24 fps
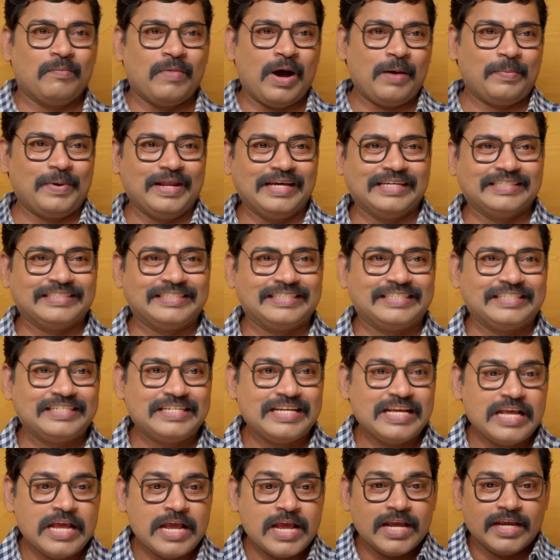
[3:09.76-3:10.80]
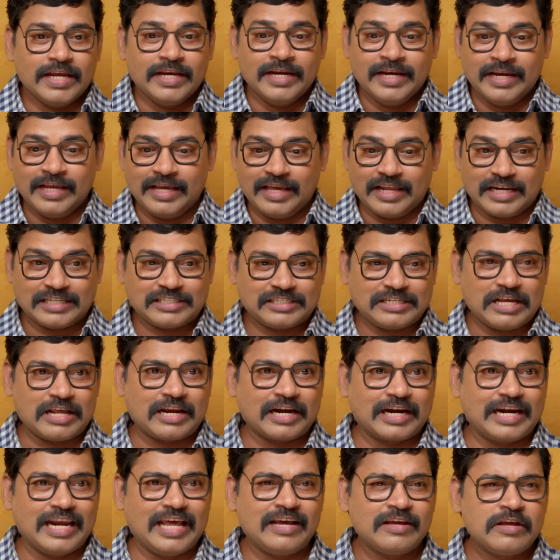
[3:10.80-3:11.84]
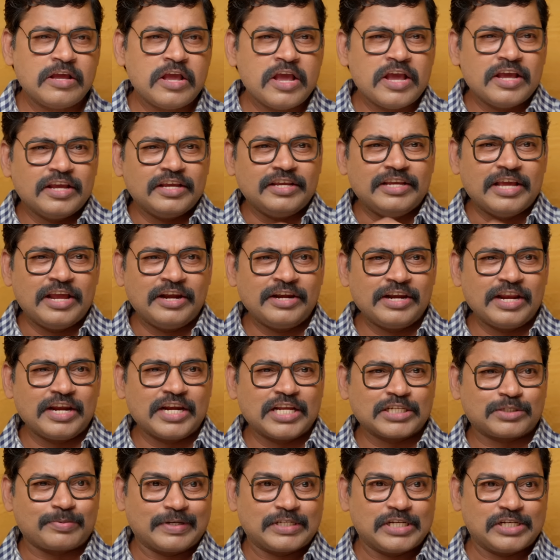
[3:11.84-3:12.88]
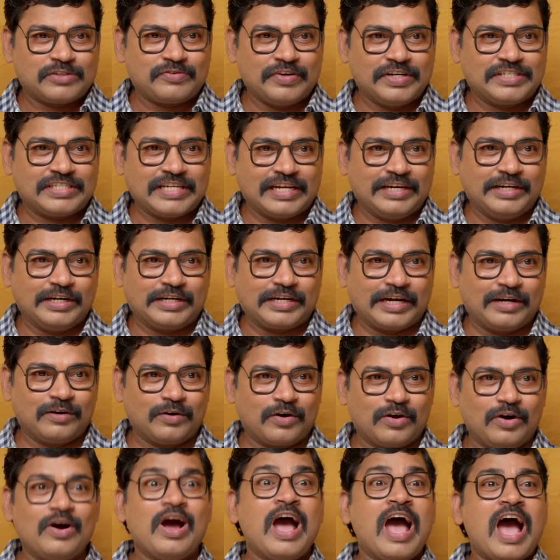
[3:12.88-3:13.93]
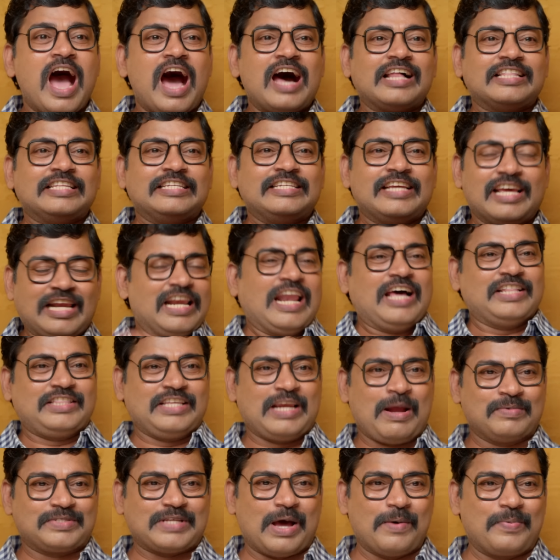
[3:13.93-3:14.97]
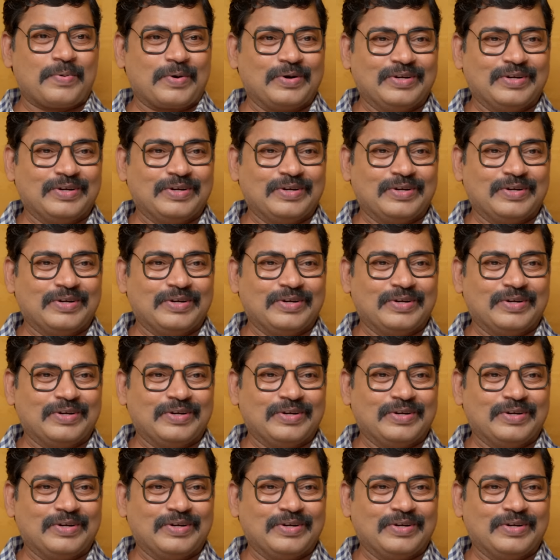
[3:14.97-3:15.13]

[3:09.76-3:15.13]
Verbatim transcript: மாப்பிள இன்னைக்கு ரெஸ்டாரண்ட்ல என்னென்ன ஸ்பெஷல் ஸ்வீட்ஸ் எல்லாம் இருக்கோ அதை எல்லாத்தையும் நாம